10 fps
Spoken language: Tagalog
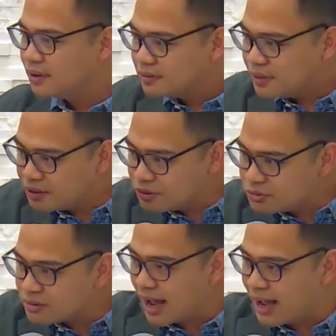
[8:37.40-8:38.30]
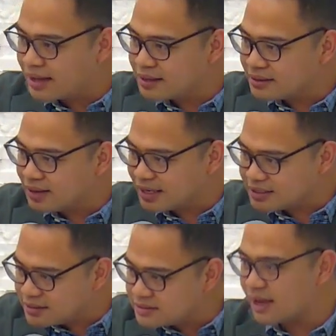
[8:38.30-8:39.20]
nandun ka na
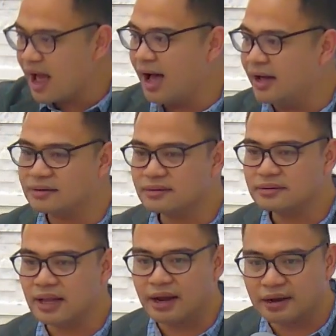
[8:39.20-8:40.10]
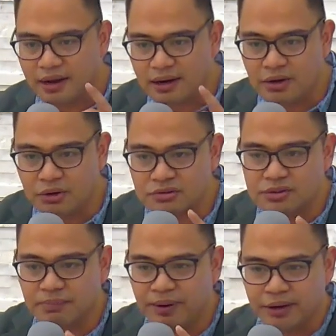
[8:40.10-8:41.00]
nasisiyahan na naglilingkod sa
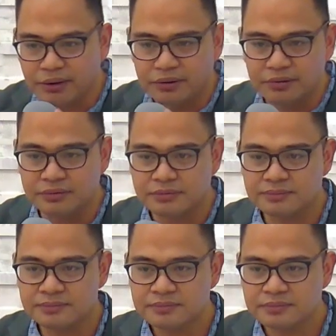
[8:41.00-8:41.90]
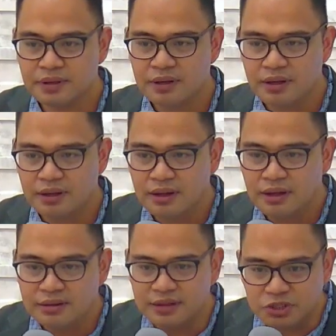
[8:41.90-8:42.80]
Panginoon.
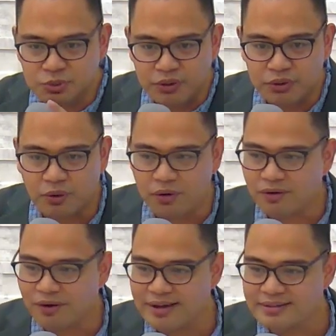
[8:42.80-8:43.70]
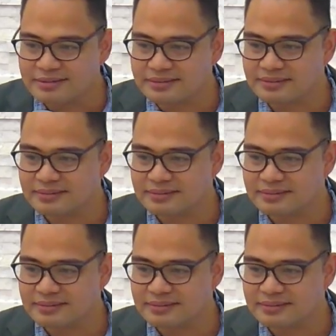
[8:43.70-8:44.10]
That's what you call grace.